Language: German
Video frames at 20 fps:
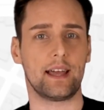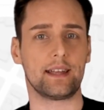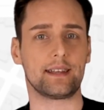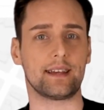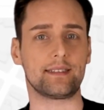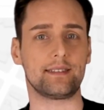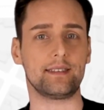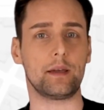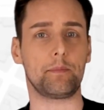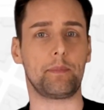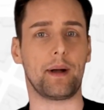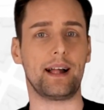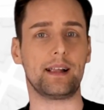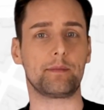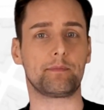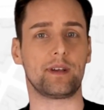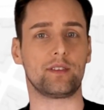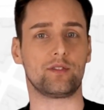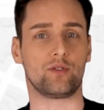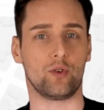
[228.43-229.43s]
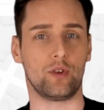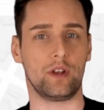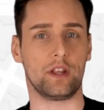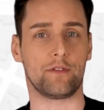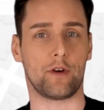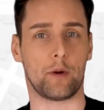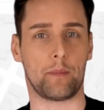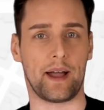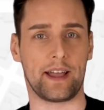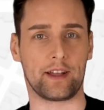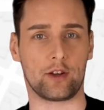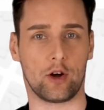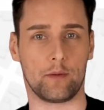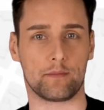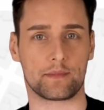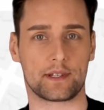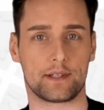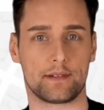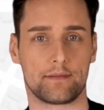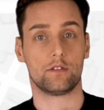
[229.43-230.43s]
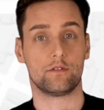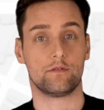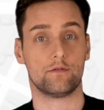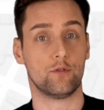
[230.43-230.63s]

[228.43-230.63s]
dass ihr bald persönlich vorbeikommt.